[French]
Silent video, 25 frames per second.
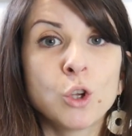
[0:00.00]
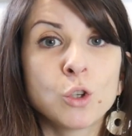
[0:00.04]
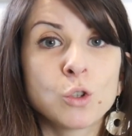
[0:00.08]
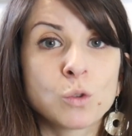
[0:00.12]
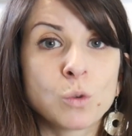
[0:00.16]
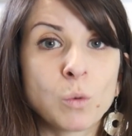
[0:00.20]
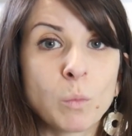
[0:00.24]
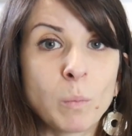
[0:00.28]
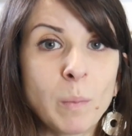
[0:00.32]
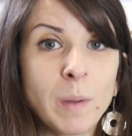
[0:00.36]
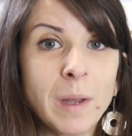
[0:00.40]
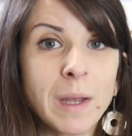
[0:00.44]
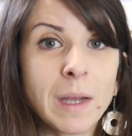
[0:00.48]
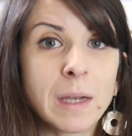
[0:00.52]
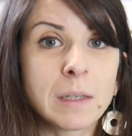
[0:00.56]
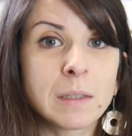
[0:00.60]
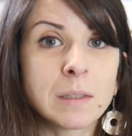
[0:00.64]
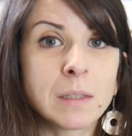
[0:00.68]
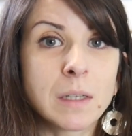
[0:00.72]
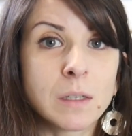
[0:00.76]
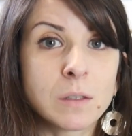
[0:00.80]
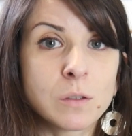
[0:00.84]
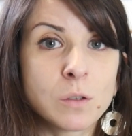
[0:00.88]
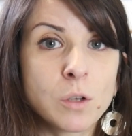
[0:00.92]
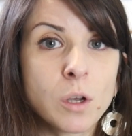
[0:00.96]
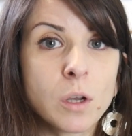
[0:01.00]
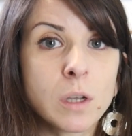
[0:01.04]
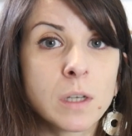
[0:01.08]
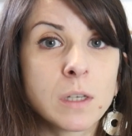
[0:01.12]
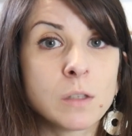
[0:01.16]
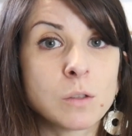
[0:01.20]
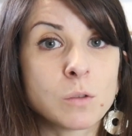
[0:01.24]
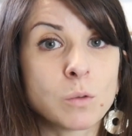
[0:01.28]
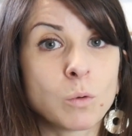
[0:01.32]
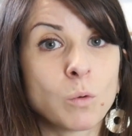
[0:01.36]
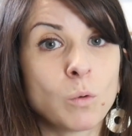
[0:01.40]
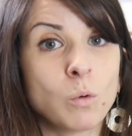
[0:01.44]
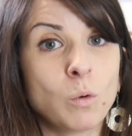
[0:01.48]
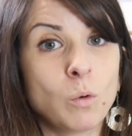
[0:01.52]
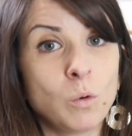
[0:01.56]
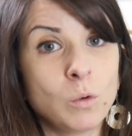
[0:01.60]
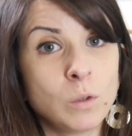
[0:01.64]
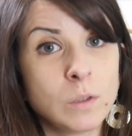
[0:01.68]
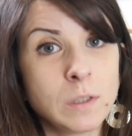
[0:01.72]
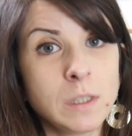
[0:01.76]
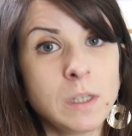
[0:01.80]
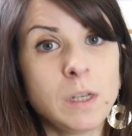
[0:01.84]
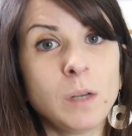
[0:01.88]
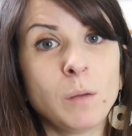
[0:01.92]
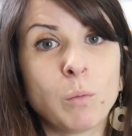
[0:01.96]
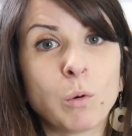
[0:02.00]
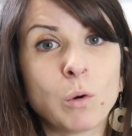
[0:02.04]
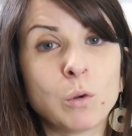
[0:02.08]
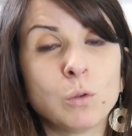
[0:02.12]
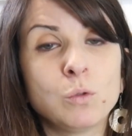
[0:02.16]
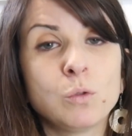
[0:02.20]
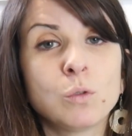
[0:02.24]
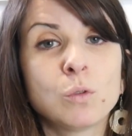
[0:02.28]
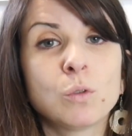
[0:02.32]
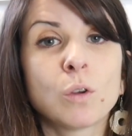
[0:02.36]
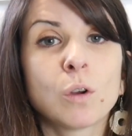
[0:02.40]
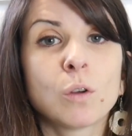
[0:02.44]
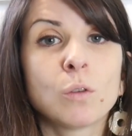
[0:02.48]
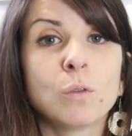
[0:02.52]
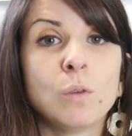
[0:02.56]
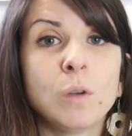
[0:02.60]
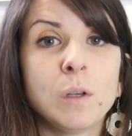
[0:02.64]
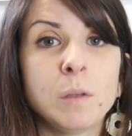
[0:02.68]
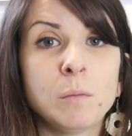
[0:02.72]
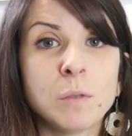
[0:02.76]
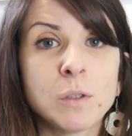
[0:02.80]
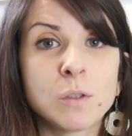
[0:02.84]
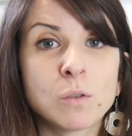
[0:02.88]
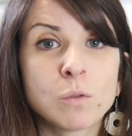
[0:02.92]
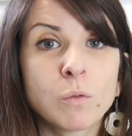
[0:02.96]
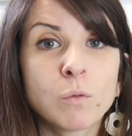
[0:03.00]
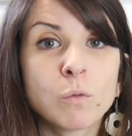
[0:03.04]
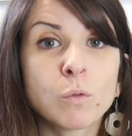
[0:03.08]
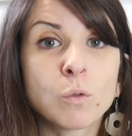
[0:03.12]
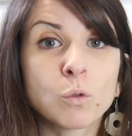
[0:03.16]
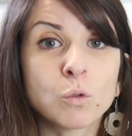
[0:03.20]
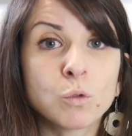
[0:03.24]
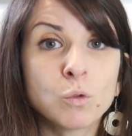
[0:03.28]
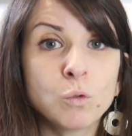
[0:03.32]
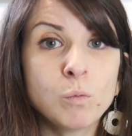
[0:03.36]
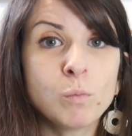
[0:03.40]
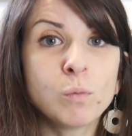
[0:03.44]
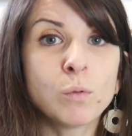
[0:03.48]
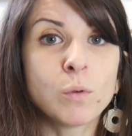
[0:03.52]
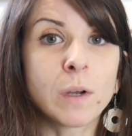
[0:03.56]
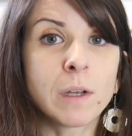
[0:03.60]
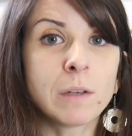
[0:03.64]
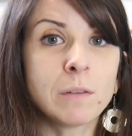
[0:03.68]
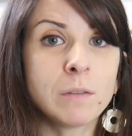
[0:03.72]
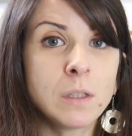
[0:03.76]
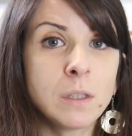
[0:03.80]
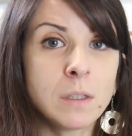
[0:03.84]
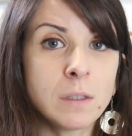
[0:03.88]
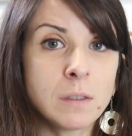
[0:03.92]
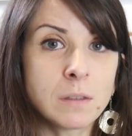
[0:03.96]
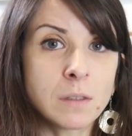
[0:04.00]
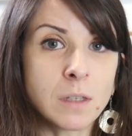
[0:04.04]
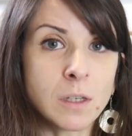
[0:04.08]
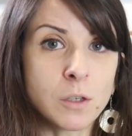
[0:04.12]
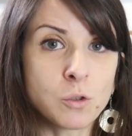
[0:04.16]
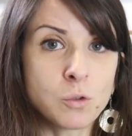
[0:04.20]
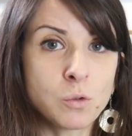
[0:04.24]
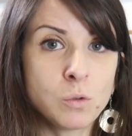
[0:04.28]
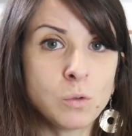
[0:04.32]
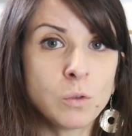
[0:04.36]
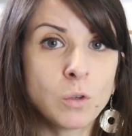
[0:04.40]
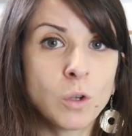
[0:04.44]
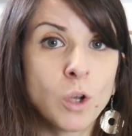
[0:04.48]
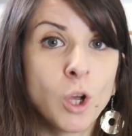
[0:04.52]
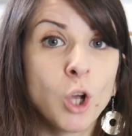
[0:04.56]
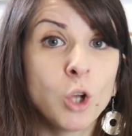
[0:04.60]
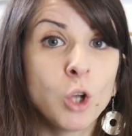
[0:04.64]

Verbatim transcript: Son père et sa sœur, qui sont aussi les producteurs de l'émission, font tout pour éviter sa chute